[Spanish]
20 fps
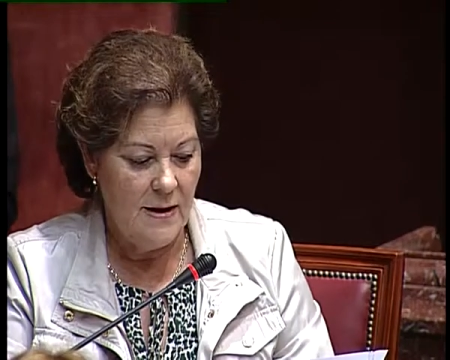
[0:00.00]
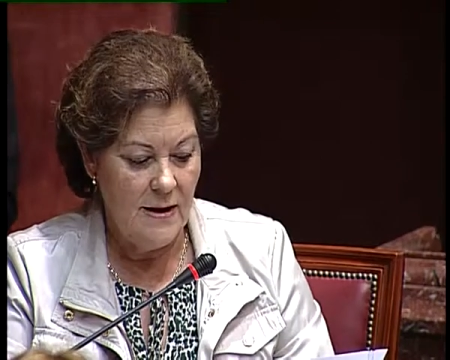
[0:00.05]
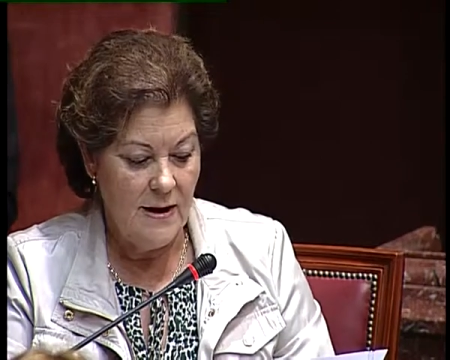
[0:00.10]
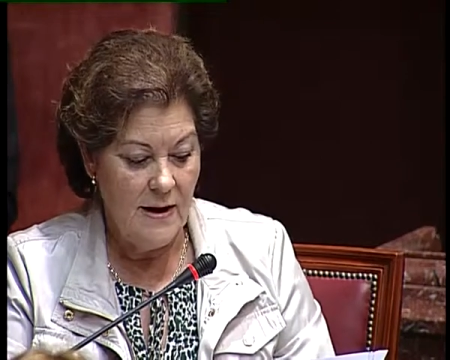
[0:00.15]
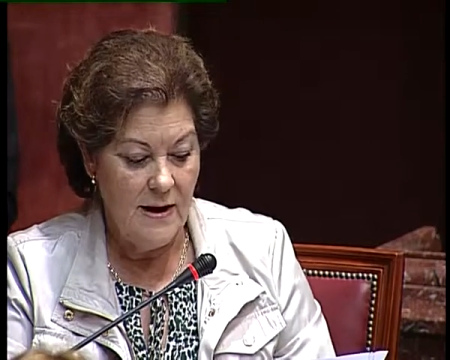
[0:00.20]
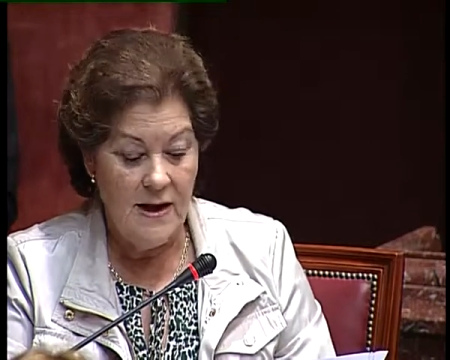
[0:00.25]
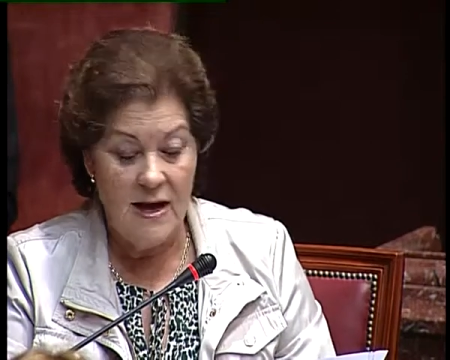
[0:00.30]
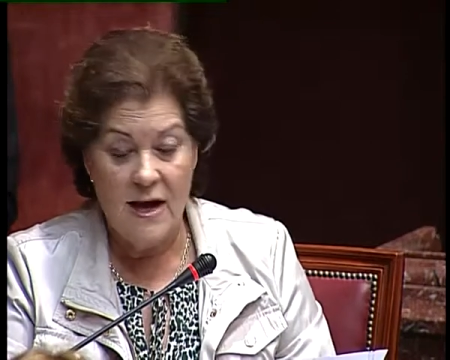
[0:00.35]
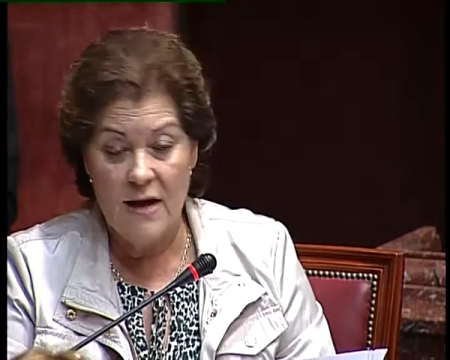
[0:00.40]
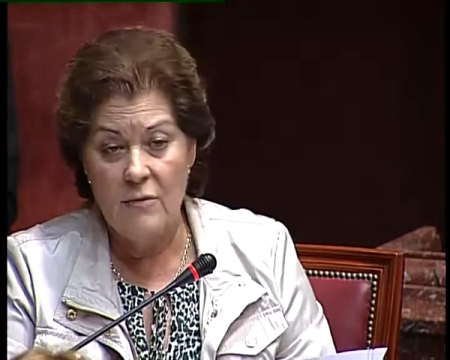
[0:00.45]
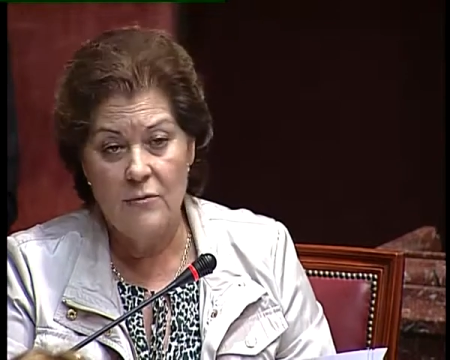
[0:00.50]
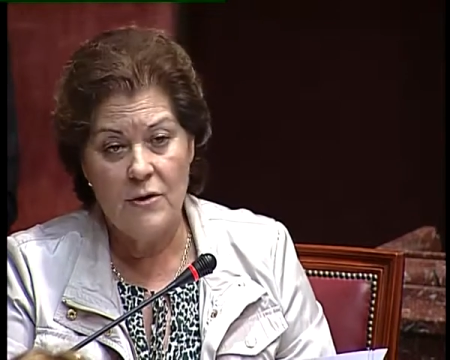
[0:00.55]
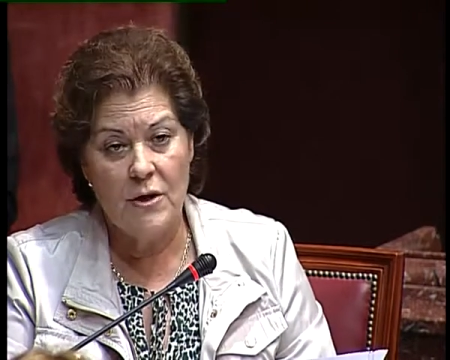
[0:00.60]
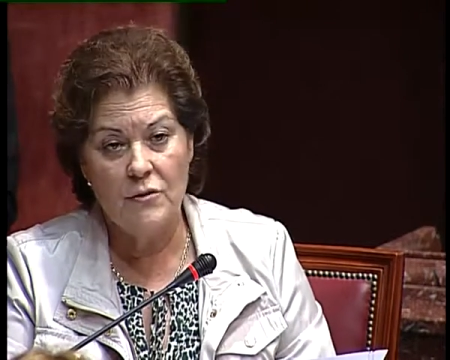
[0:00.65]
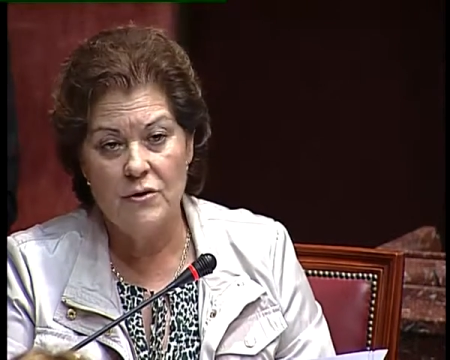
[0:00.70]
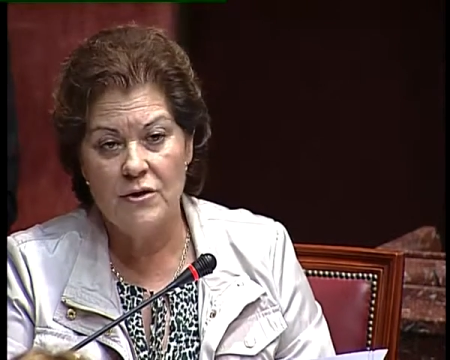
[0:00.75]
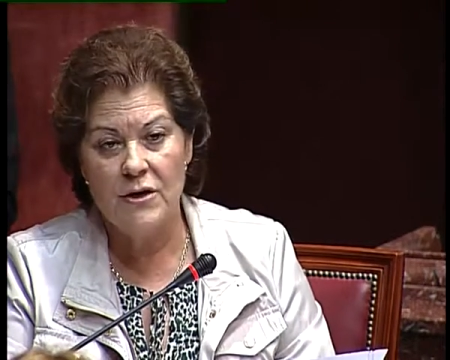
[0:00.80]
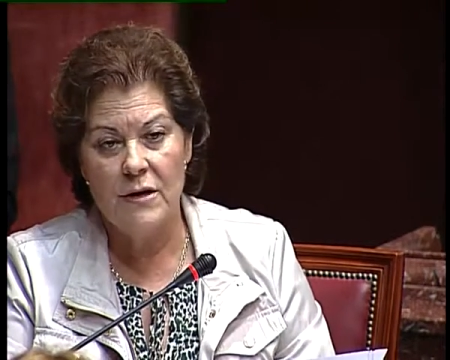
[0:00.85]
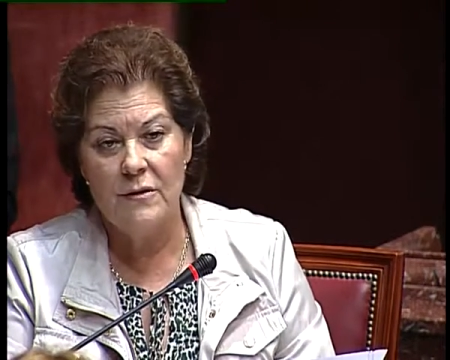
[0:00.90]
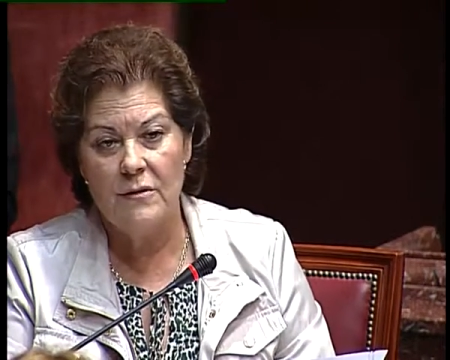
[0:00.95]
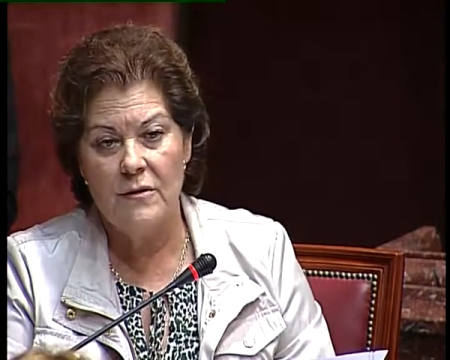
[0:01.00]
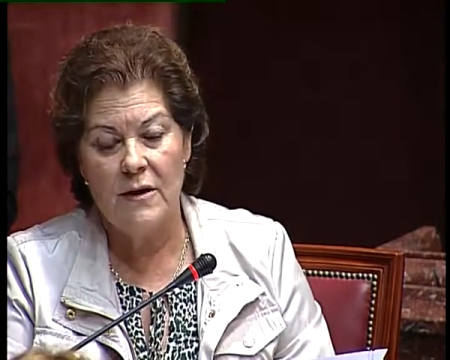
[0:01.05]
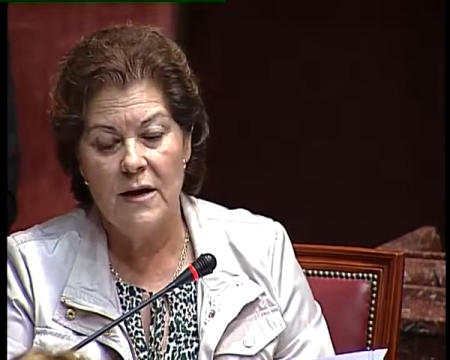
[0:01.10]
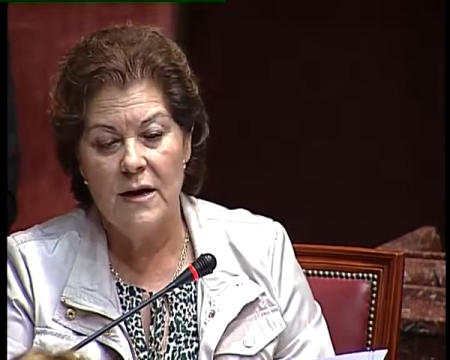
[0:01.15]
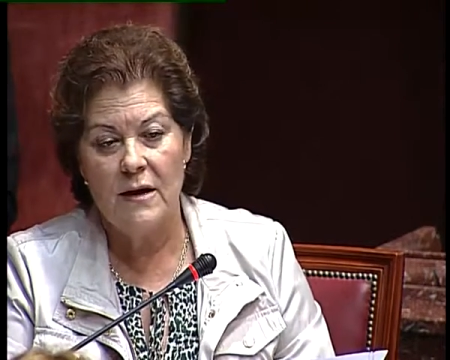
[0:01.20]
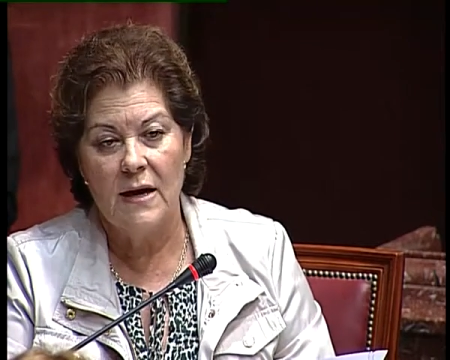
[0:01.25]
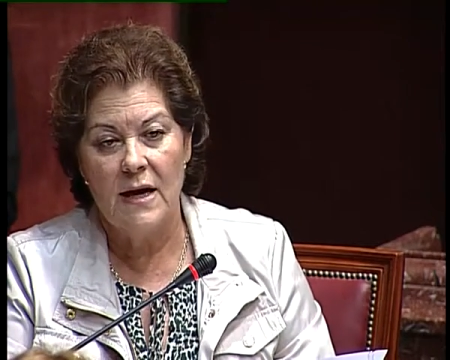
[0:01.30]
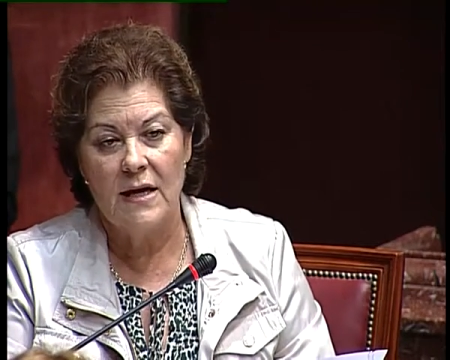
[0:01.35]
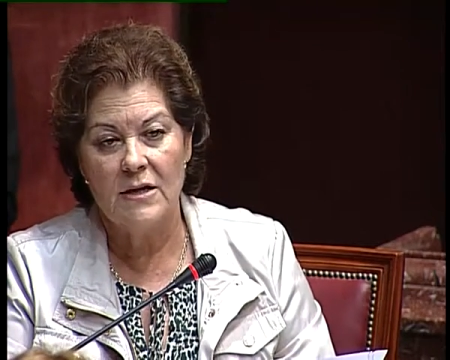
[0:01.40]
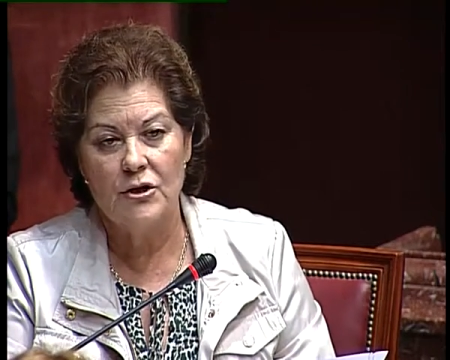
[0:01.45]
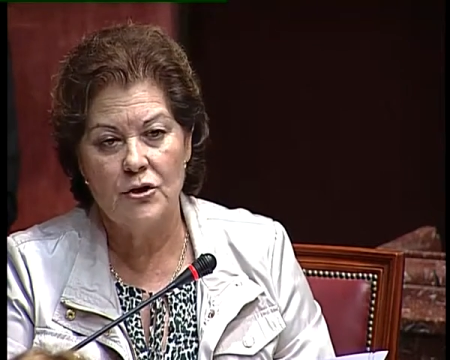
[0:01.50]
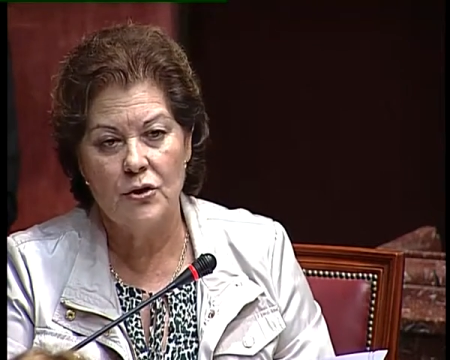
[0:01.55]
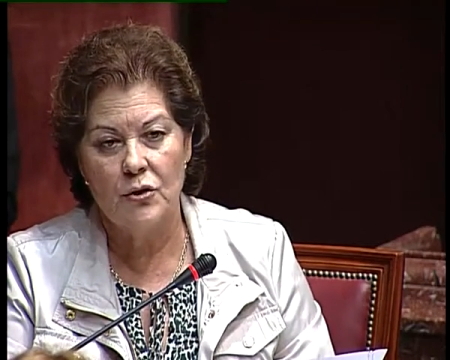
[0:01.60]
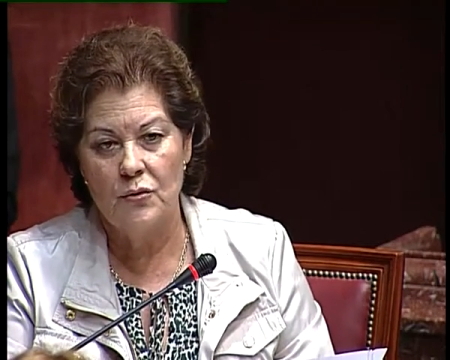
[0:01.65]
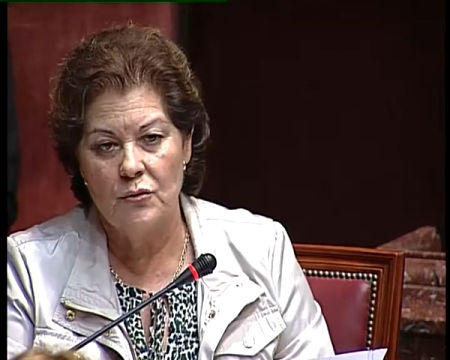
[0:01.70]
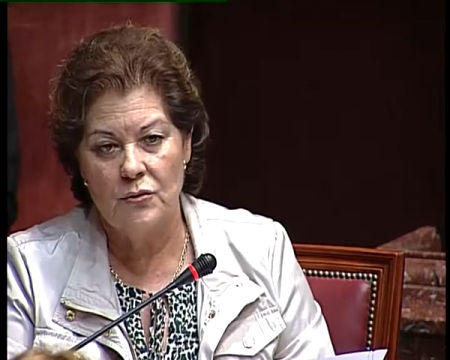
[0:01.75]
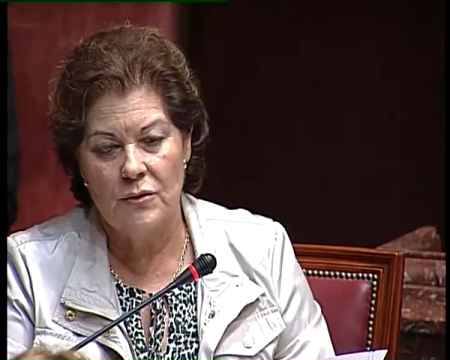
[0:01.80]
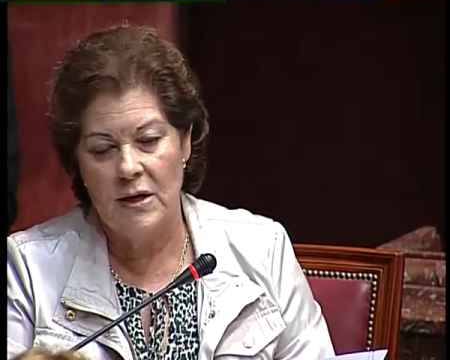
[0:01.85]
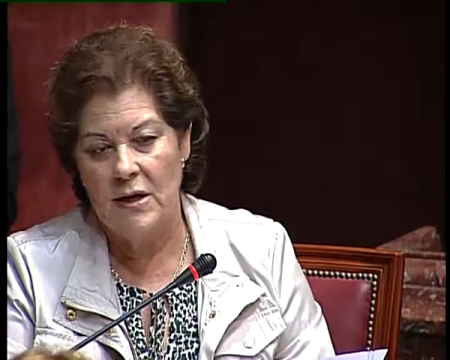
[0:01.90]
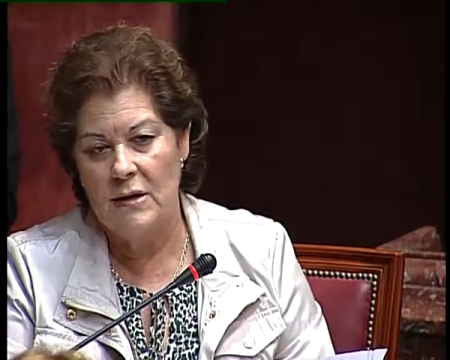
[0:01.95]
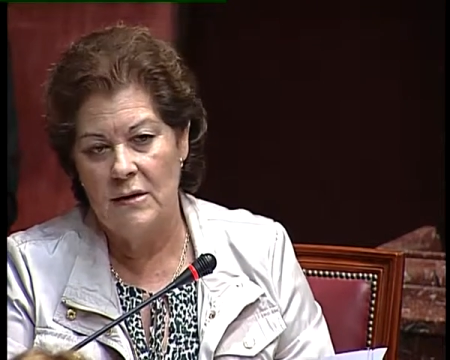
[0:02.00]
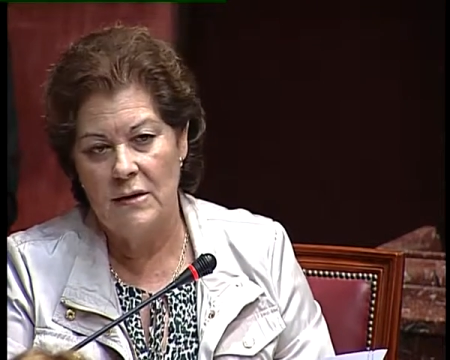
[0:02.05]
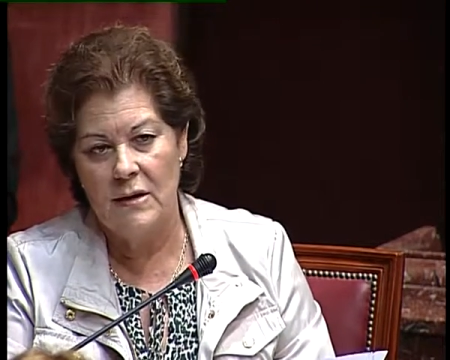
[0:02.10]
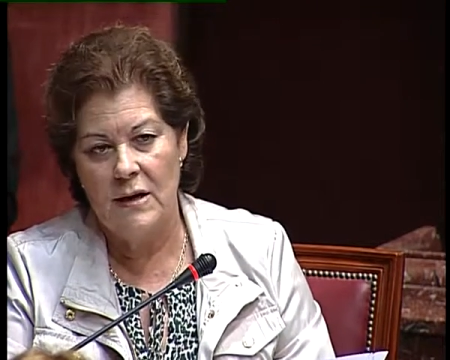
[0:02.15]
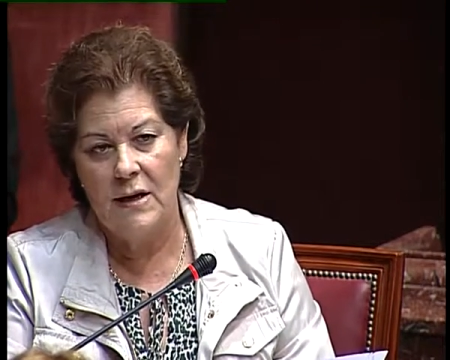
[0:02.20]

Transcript: Y hay una ausencia absoluta